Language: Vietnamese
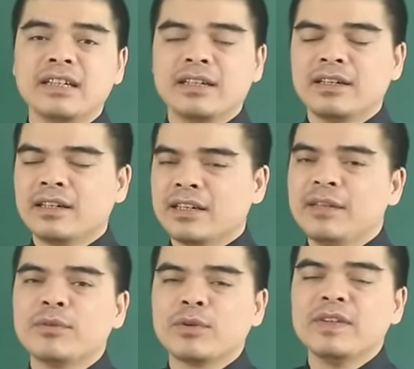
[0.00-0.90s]
ấy,
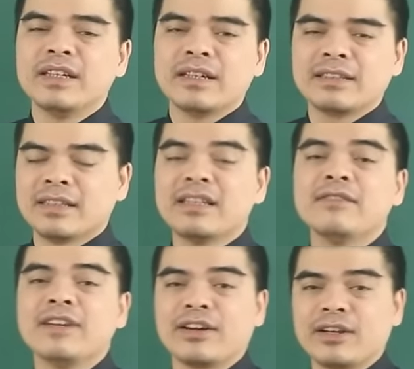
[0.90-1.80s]
khi mà quý vị dấn
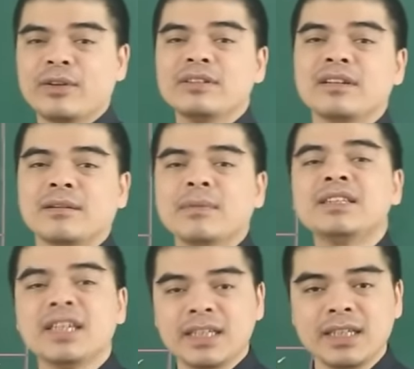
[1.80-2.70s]
thân vào cái con đường bất
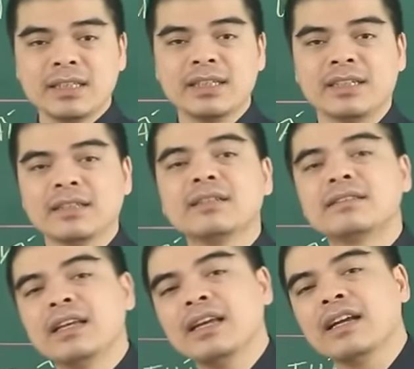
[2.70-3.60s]
chính ấy, thì rất
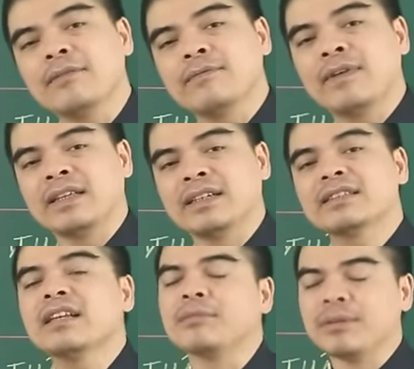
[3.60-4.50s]
dễ gặp phải những cái
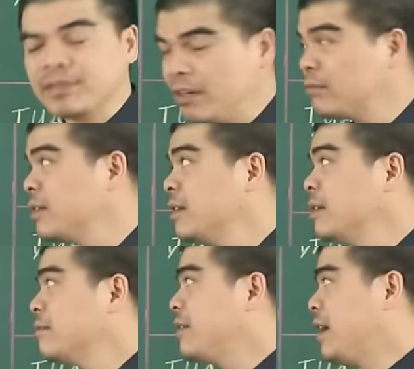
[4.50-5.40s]
sai lầm nghiêm trọng
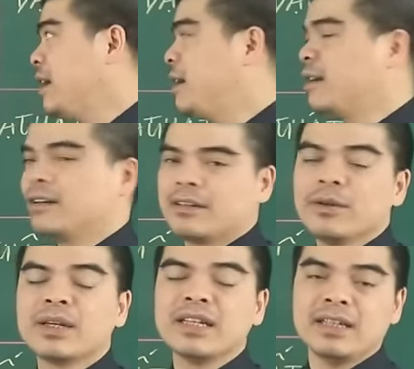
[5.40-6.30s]
và
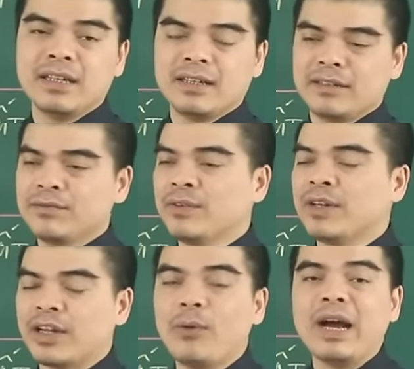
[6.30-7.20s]
đôi khi ấy, vướng
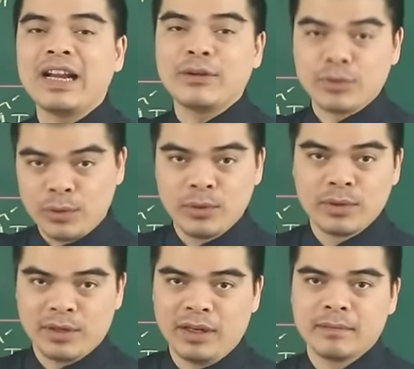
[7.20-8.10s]
phải cái họa lao tù.
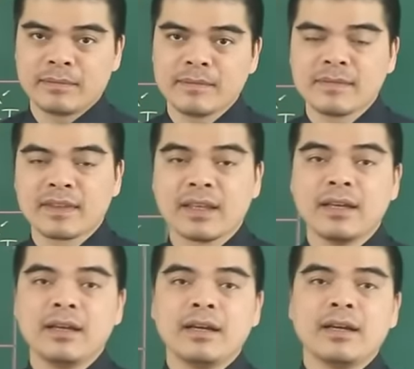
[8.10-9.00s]
Đó.
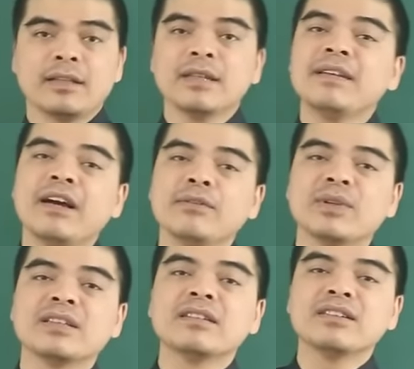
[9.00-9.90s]
Tiếp theo,
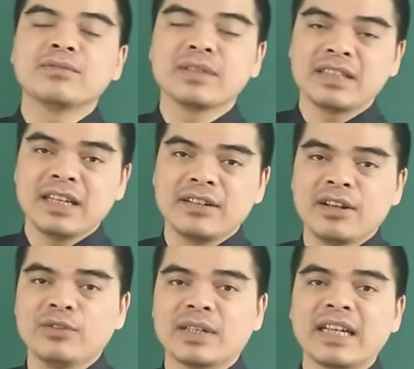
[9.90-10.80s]
tuổi thứ tư chúng ta xét
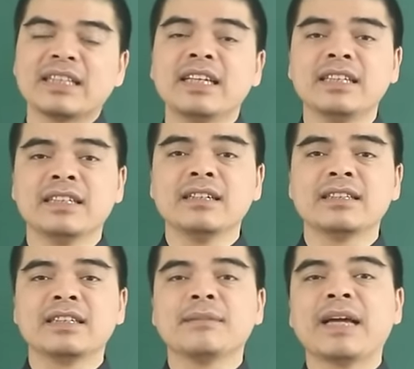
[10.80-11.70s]
đó là tuổi Canh Thìn, những
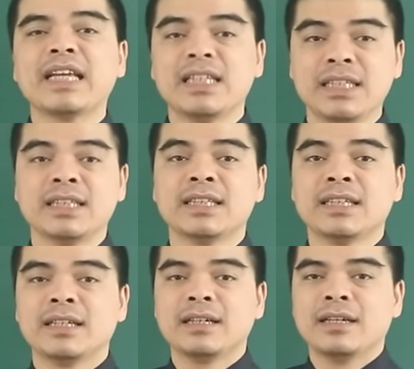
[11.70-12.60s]
người sinh năm 2000.
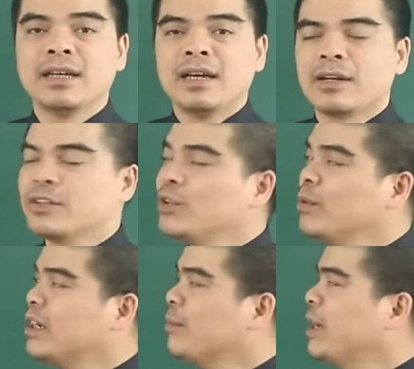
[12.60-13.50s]
Nói
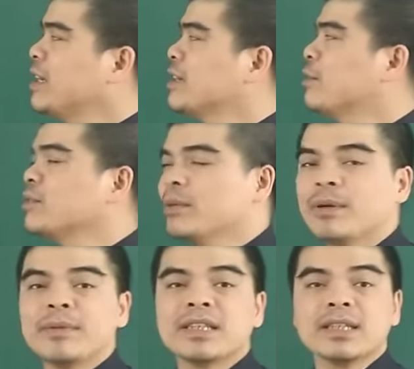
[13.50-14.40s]
chung ấy, năm
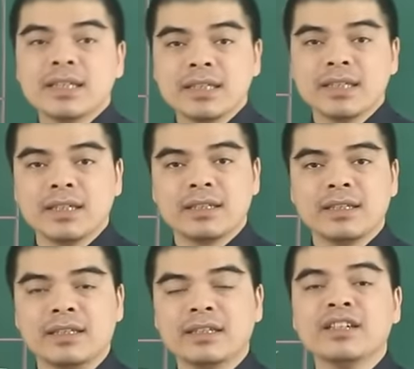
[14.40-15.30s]
2024 ấy,
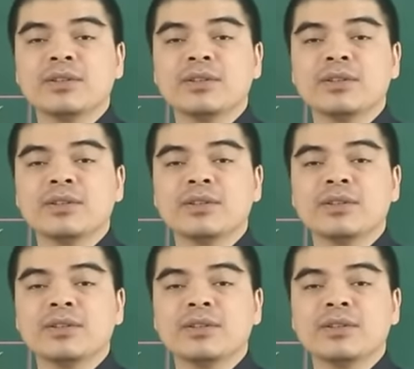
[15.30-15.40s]
thì những